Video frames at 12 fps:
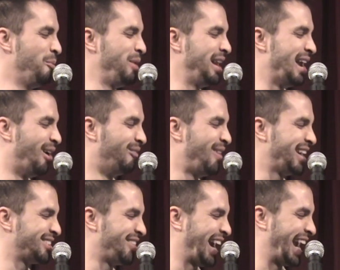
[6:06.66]
Um bilhão,
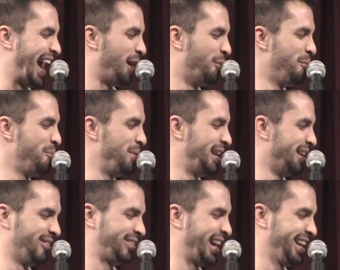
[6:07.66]
passa pra cá, um bilhão.
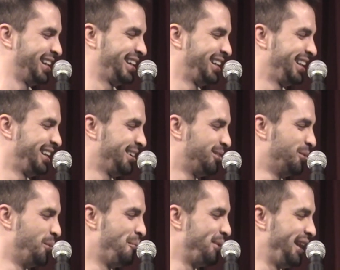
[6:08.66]

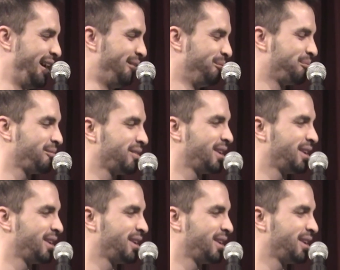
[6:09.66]
Um bilhão.